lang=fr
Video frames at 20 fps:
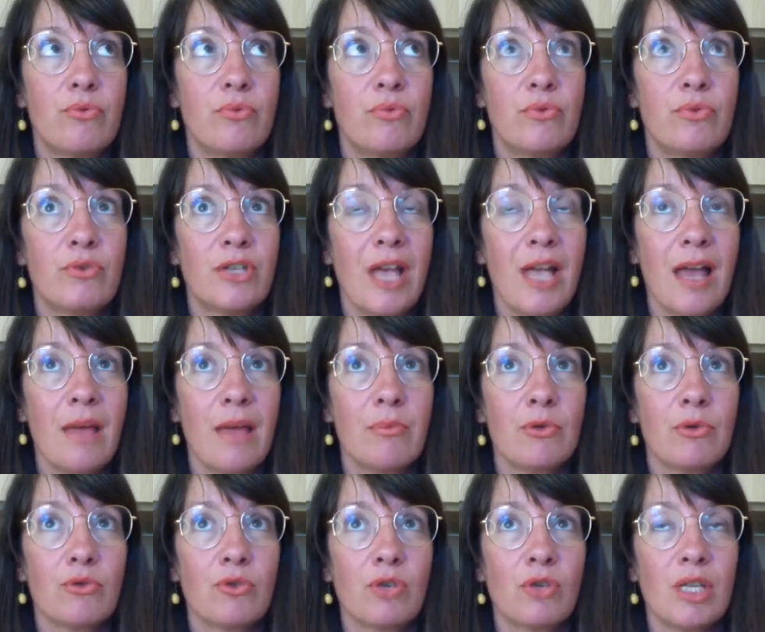plus, simple,
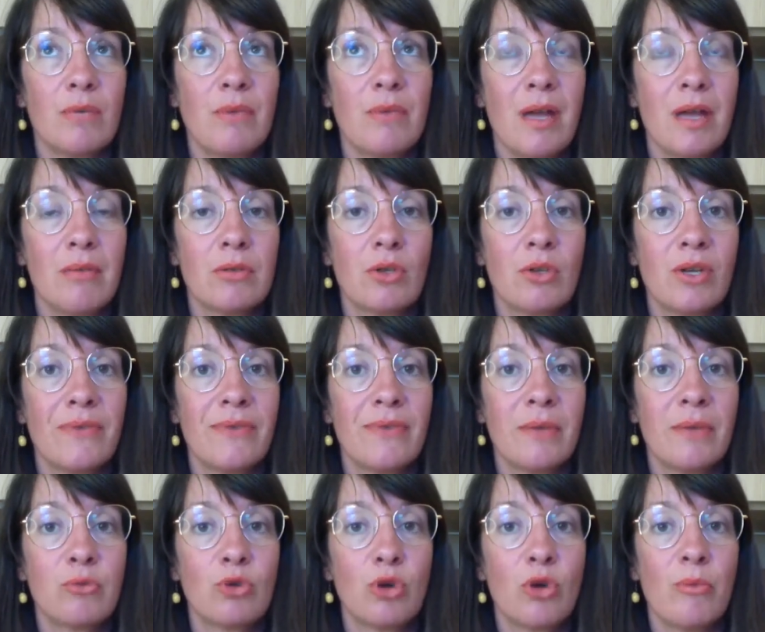entre guillemets, parce que les
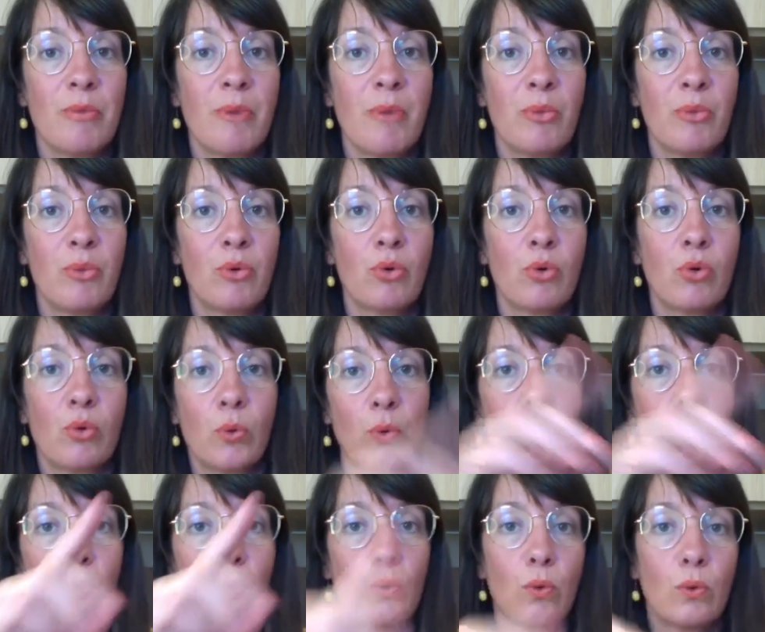femmes sont quand même un peu...
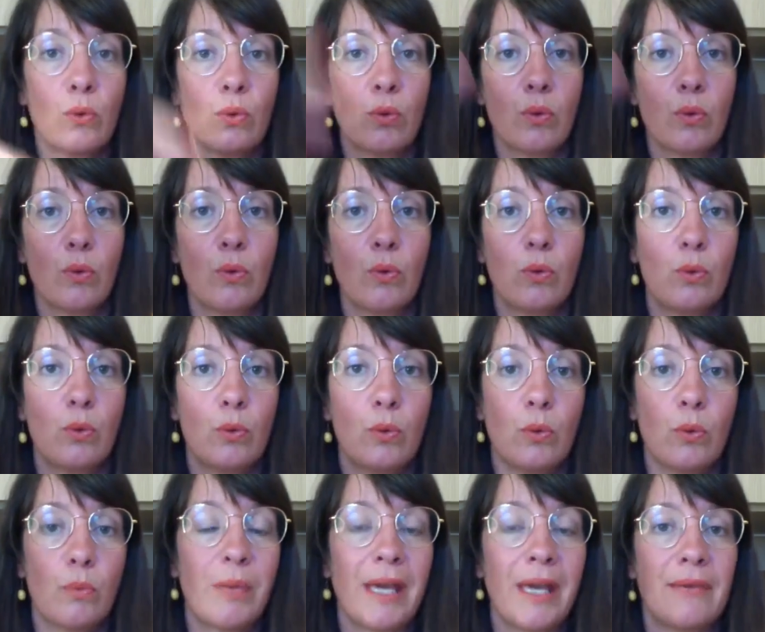
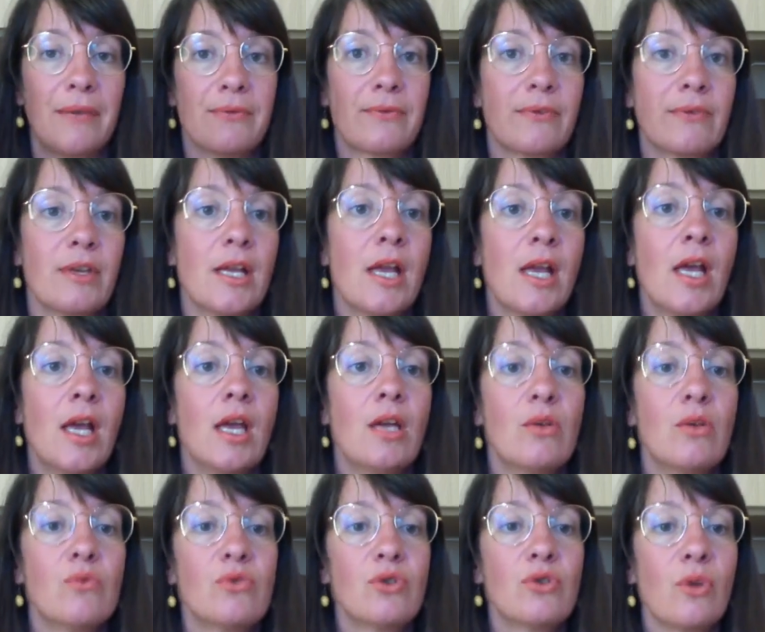Bref,
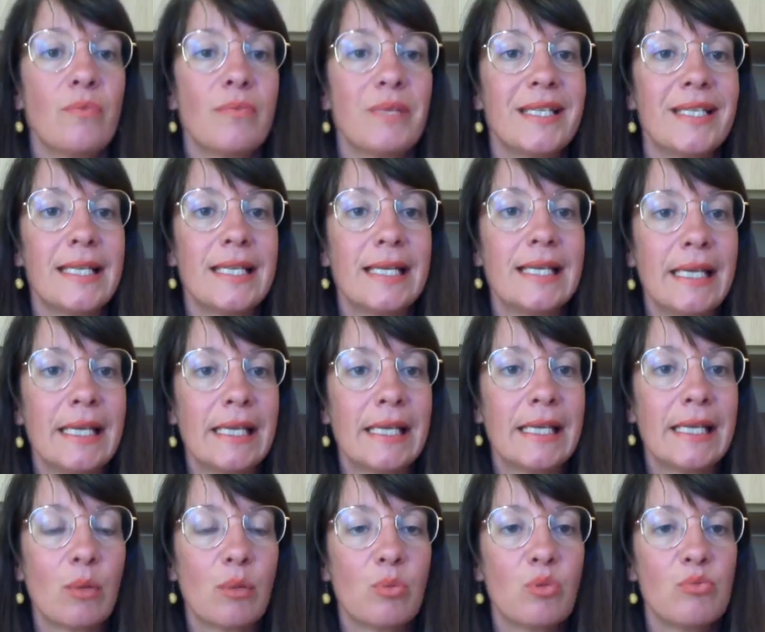nous sommes cycliques
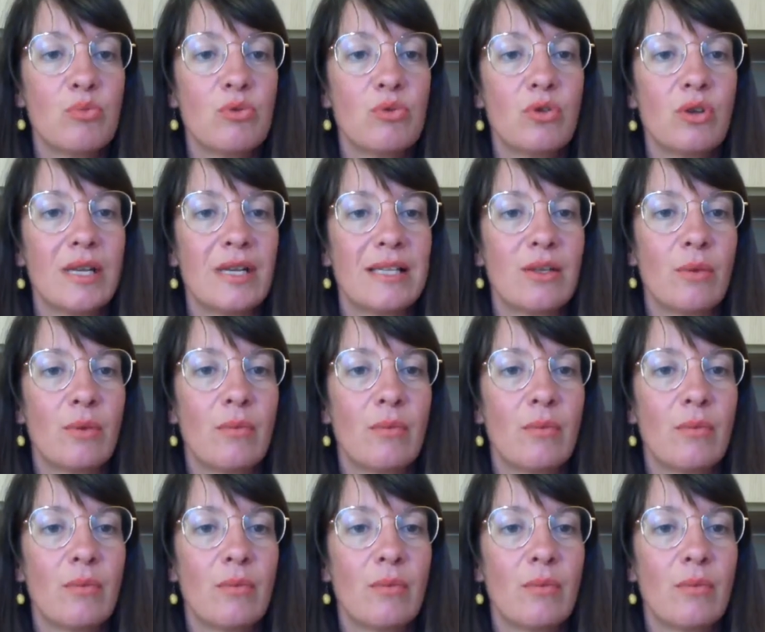un peu plus que les hommes